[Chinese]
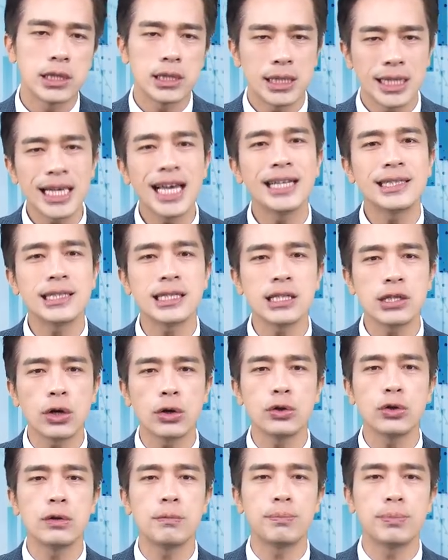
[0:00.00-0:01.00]
业绩
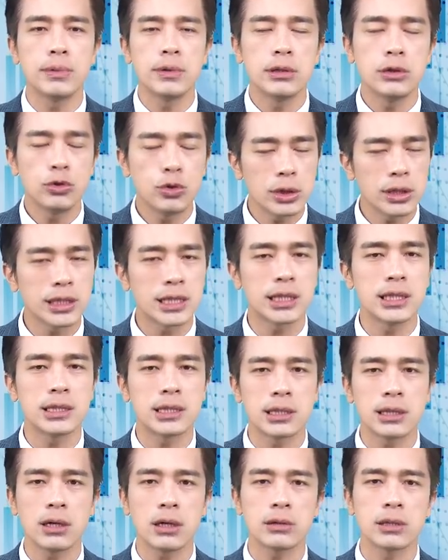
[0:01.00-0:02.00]
优于预期
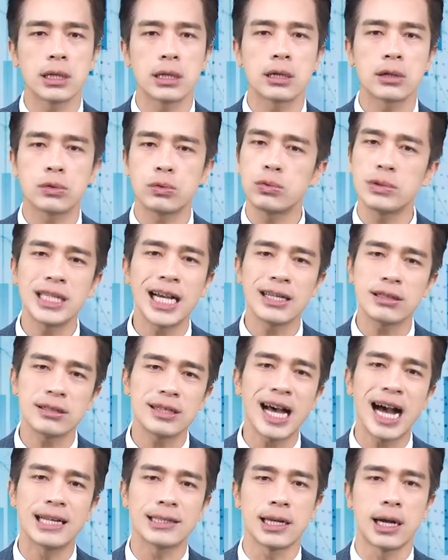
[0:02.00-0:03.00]
之后呢，股价就
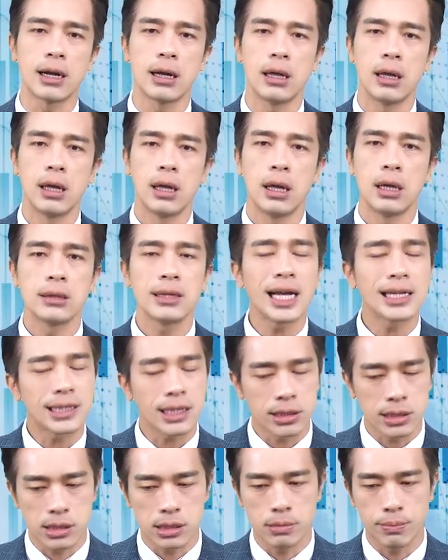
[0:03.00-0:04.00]
大涨，大
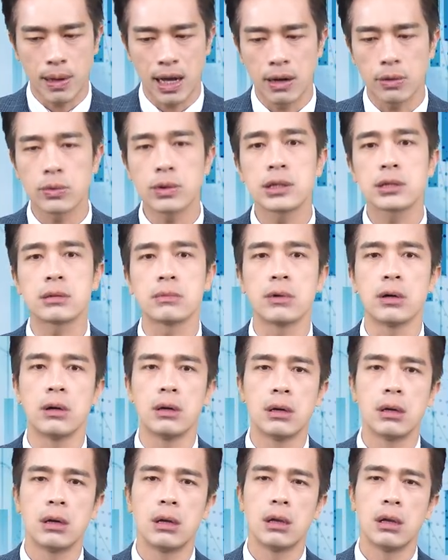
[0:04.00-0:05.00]
涨十趴。为什么？
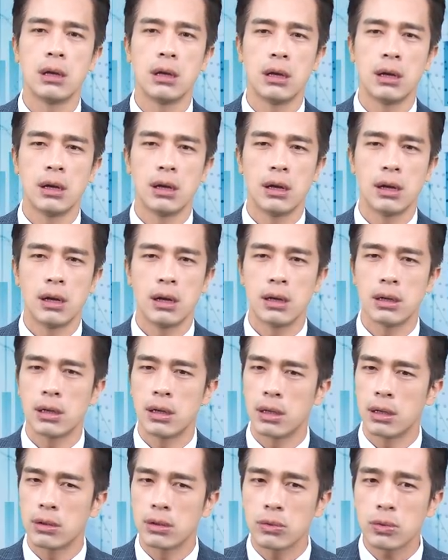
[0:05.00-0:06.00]

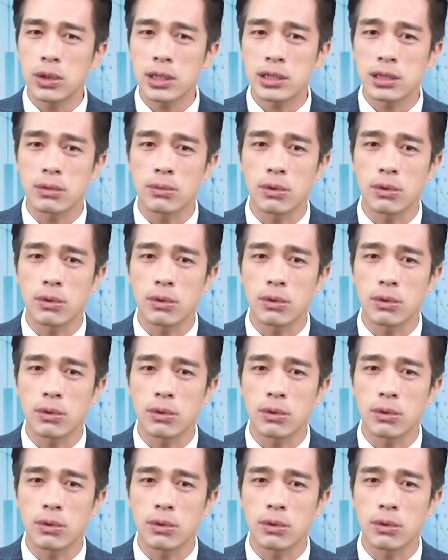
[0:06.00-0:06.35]
为什